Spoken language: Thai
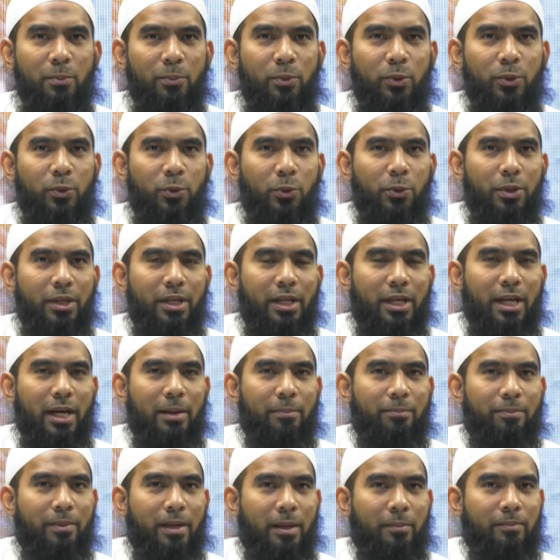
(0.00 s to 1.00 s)
พูดคุยนะค
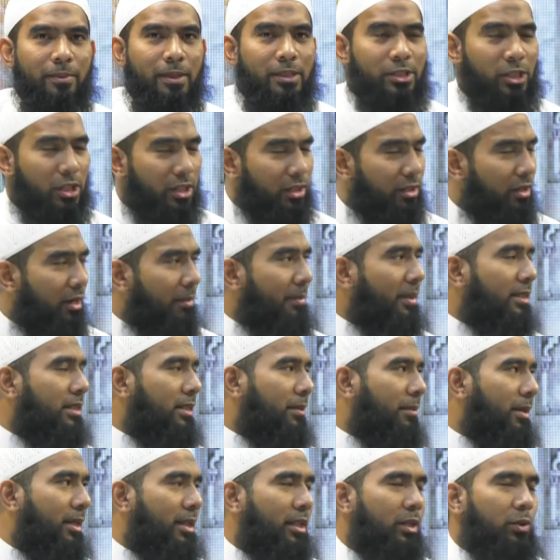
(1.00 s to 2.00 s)
รับกับท่านเชลริดอมั
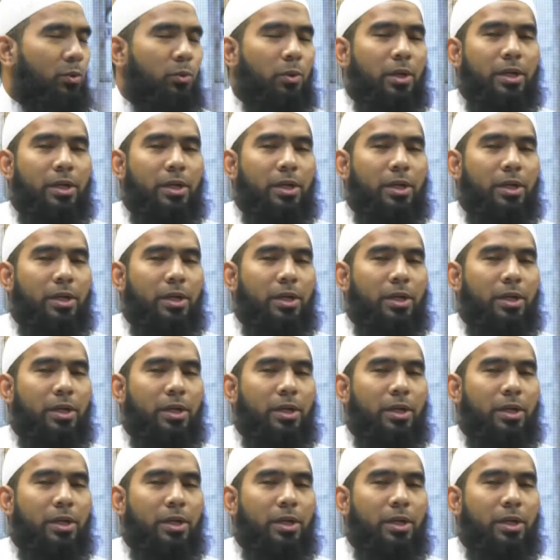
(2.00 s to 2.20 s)
สมาดี